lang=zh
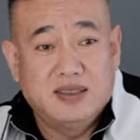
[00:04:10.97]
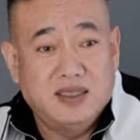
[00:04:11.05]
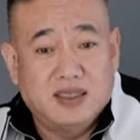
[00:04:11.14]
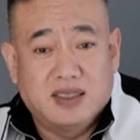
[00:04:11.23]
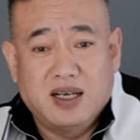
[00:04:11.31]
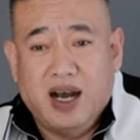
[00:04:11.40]

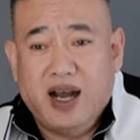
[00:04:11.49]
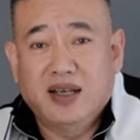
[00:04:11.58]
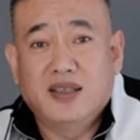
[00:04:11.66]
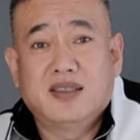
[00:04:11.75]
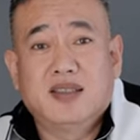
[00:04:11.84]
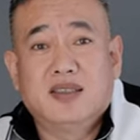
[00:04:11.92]
这个
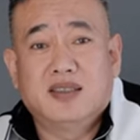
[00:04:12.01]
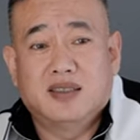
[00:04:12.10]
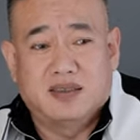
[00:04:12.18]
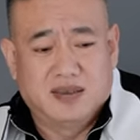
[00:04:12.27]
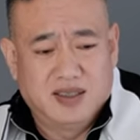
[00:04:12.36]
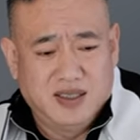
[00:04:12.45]
看着真
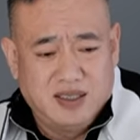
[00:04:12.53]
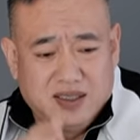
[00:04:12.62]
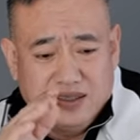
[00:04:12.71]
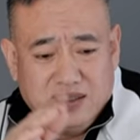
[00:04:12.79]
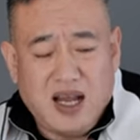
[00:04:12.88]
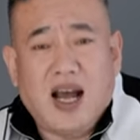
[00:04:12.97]
是
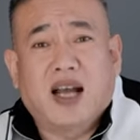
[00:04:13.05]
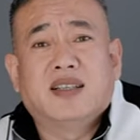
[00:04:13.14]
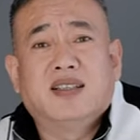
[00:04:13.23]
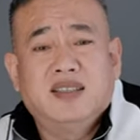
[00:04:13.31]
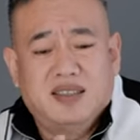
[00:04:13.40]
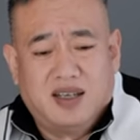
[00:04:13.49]
大
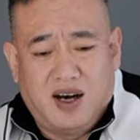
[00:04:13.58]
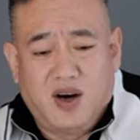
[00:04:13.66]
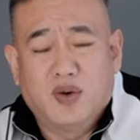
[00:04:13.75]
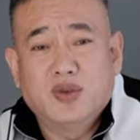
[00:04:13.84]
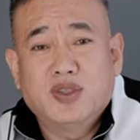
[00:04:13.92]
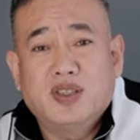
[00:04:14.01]
气、
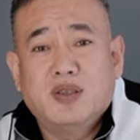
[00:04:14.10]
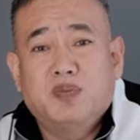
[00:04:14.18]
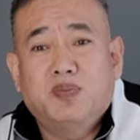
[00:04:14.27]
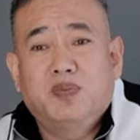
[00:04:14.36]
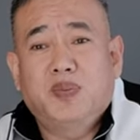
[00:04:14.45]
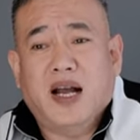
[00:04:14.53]
豪气、
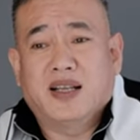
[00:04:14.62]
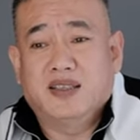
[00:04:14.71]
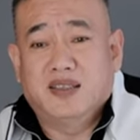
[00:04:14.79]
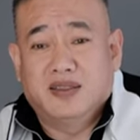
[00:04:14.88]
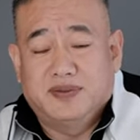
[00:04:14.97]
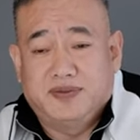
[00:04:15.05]
霸
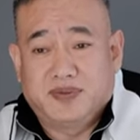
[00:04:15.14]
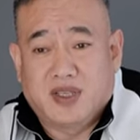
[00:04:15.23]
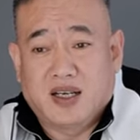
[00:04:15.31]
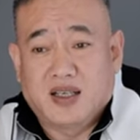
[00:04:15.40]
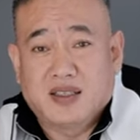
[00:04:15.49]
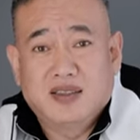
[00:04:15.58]
气
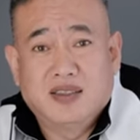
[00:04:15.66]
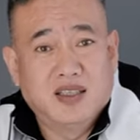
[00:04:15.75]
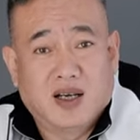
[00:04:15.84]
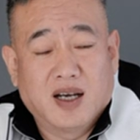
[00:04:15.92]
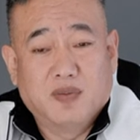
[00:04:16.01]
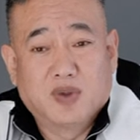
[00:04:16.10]
啊，真
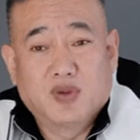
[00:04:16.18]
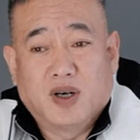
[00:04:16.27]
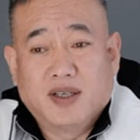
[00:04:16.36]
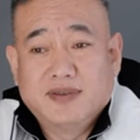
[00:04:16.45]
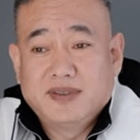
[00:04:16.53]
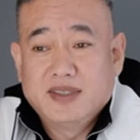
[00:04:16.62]
的很不
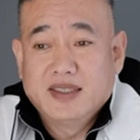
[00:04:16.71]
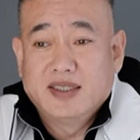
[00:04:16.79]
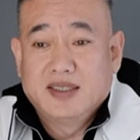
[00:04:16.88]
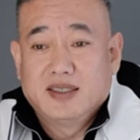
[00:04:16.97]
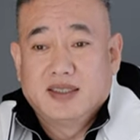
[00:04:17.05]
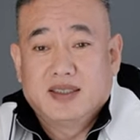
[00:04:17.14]
错。
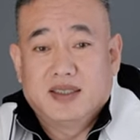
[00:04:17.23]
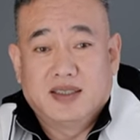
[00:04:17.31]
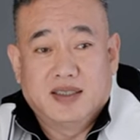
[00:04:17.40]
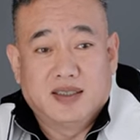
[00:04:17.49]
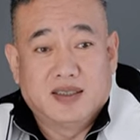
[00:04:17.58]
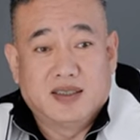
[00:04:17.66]

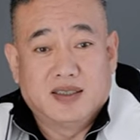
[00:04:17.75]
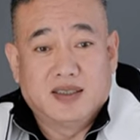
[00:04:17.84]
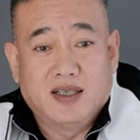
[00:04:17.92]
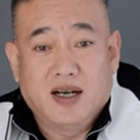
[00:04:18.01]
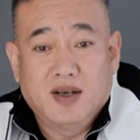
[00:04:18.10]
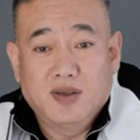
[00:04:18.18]
呃，
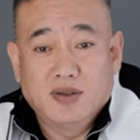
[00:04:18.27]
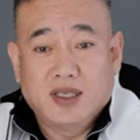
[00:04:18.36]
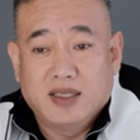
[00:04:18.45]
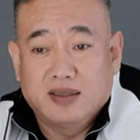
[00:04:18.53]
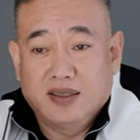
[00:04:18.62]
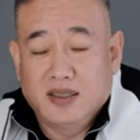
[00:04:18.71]
然后
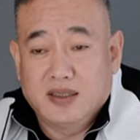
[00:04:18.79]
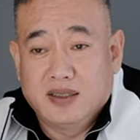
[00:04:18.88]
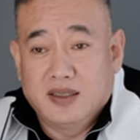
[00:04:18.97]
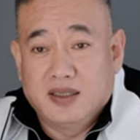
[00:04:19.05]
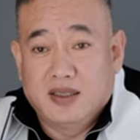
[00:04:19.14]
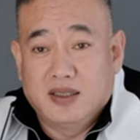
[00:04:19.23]
呢，这
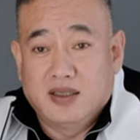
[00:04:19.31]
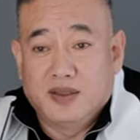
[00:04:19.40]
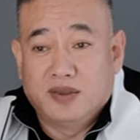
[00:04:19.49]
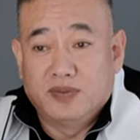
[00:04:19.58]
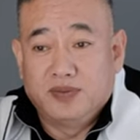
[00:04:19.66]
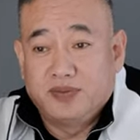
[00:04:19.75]

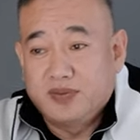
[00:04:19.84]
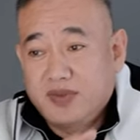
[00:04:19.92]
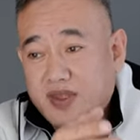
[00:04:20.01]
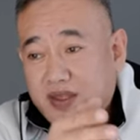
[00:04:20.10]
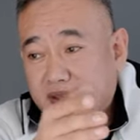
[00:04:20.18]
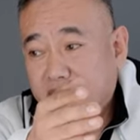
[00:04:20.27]
个
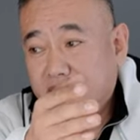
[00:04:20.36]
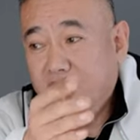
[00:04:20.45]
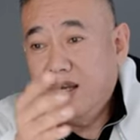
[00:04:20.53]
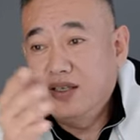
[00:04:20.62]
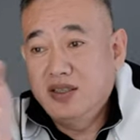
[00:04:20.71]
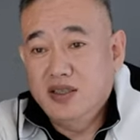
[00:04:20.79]

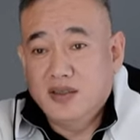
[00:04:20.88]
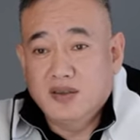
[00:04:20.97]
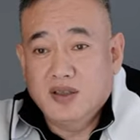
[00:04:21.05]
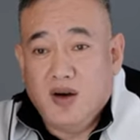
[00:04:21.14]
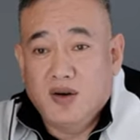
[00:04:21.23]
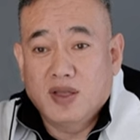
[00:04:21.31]
开车
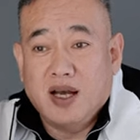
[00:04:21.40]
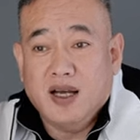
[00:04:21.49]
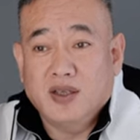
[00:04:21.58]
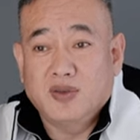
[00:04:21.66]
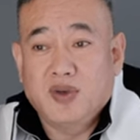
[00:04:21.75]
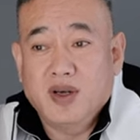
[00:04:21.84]
到
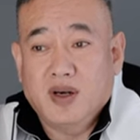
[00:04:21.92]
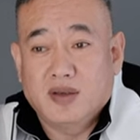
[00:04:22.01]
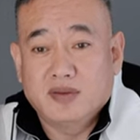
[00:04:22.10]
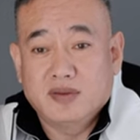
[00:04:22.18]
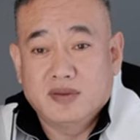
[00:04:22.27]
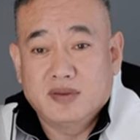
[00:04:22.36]
他学
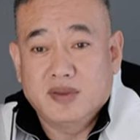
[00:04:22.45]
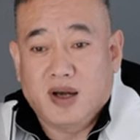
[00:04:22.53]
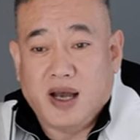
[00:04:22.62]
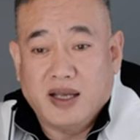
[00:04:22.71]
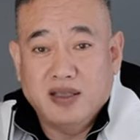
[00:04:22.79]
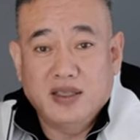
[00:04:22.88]
校，到
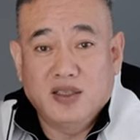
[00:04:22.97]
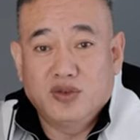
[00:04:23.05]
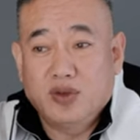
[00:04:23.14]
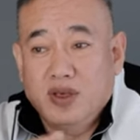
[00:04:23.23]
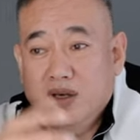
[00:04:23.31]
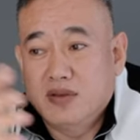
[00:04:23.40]
孩子这个
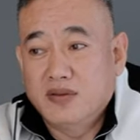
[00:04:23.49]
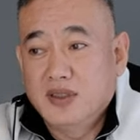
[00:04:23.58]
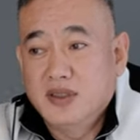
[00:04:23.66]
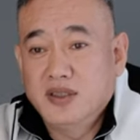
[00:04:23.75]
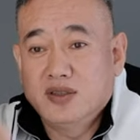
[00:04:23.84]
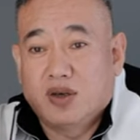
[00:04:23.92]
学校
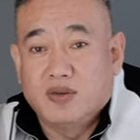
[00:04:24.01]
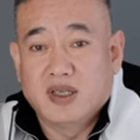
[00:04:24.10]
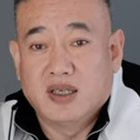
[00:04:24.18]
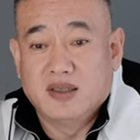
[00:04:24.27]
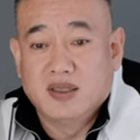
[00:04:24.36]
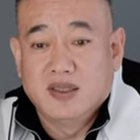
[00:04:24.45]
一走
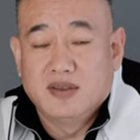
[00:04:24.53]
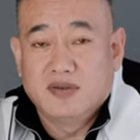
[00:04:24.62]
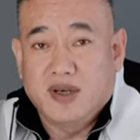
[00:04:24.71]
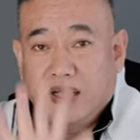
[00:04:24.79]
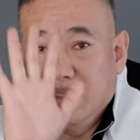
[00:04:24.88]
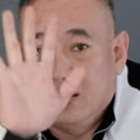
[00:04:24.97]
呢，
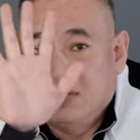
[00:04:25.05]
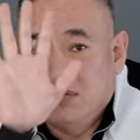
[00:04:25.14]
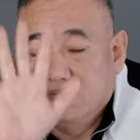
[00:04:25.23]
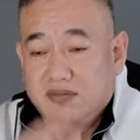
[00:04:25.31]
发现